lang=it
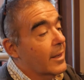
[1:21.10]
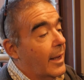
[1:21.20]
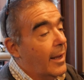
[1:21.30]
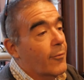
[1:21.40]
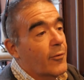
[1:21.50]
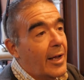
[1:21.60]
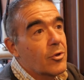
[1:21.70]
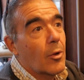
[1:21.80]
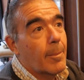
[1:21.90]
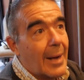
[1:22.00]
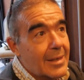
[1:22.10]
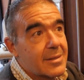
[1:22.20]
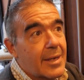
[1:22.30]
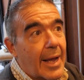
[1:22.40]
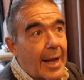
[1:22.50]
ma sul cavo
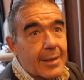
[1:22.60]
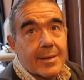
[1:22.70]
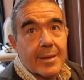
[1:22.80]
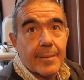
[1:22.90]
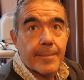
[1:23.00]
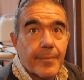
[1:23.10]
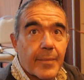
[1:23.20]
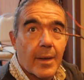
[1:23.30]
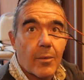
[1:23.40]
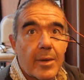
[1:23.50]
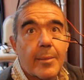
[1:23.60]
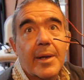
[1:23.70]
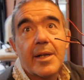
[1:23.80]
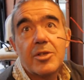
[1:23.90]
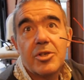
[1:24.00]
dell'audio questo c'è scritto bass
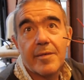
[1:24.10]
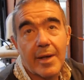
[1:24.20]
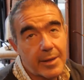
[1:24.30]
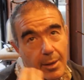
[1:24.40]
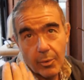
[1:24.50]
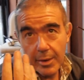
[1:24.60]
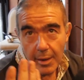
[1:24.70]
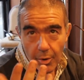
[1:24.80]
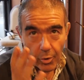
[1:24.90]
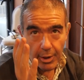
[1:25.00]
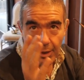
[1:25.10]
e treble, io ho dovuto